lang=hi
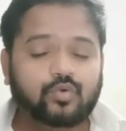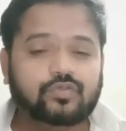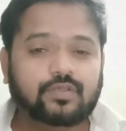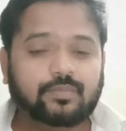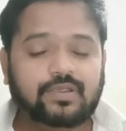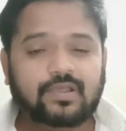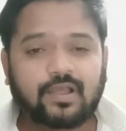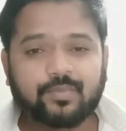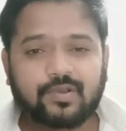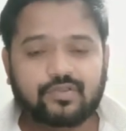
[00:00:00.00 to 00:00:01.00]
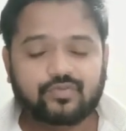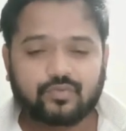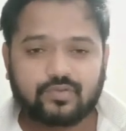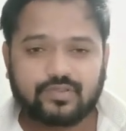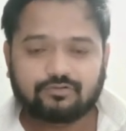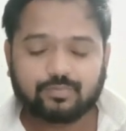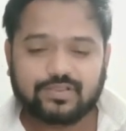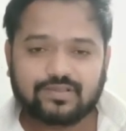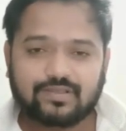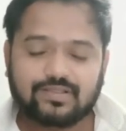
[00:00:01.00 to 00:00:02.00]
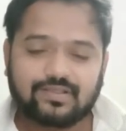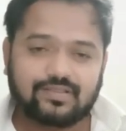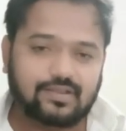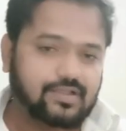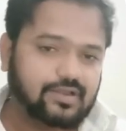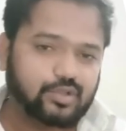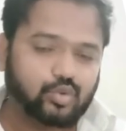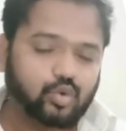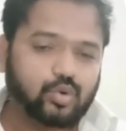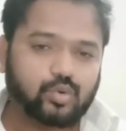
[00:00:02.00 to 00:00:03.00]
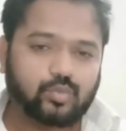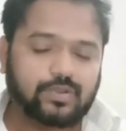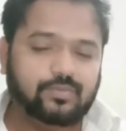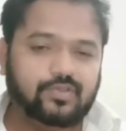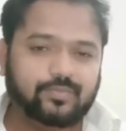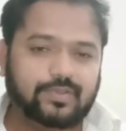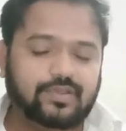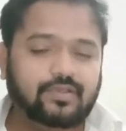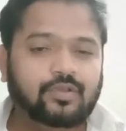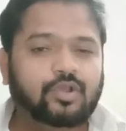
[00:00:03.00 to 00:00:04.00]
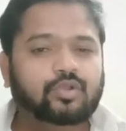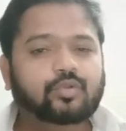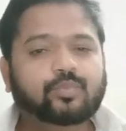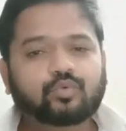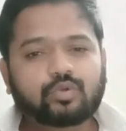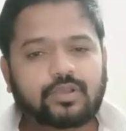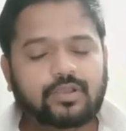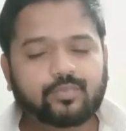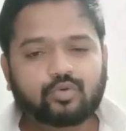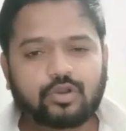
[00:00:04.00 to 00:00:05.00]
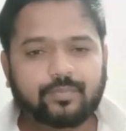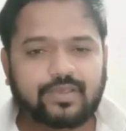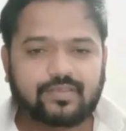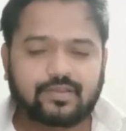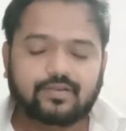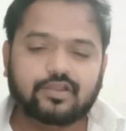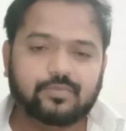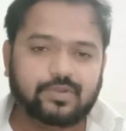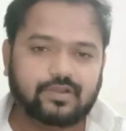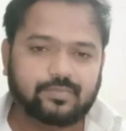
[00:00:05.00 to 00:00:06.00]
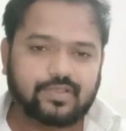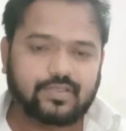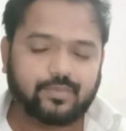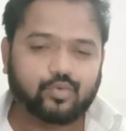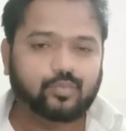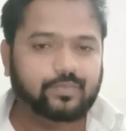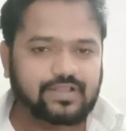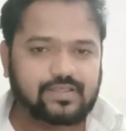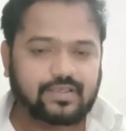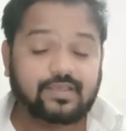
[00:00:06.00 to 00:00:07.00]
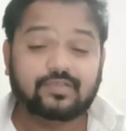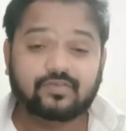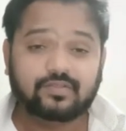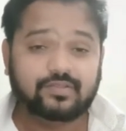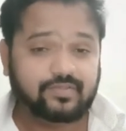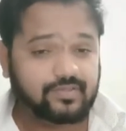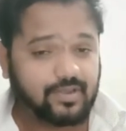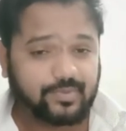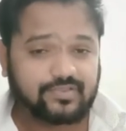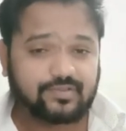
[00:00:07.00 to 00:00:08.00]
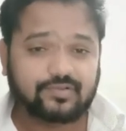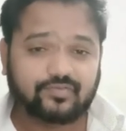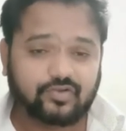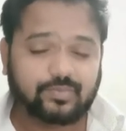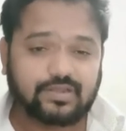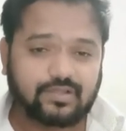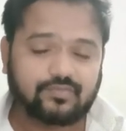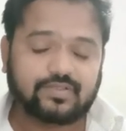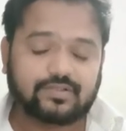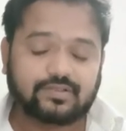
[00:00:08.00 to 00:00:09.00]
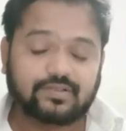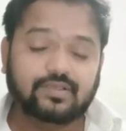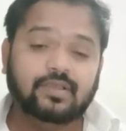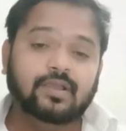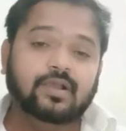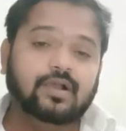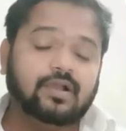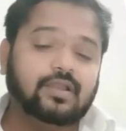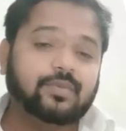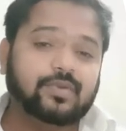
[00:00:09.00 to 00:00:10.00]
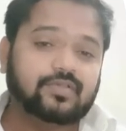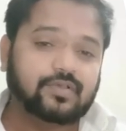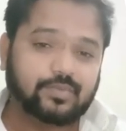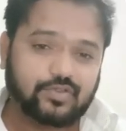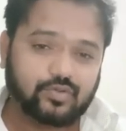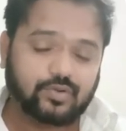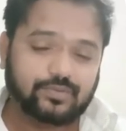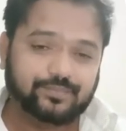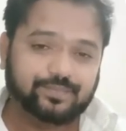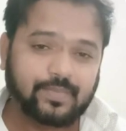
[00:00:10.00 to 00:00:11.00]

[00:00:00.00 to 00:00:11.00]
उस समय आपका इंश्योरेंस कवर पचास लाख से लेकर के दो करोड़ के बीच में है तो पूरे के पूरे पैसे हंड्रेड परसेंट पैसे आपको मिल जाएंगे जीते जी आप अच्छा सा ट्रीटमेंट करवा सकते हैं अगर आपका सम एश्योर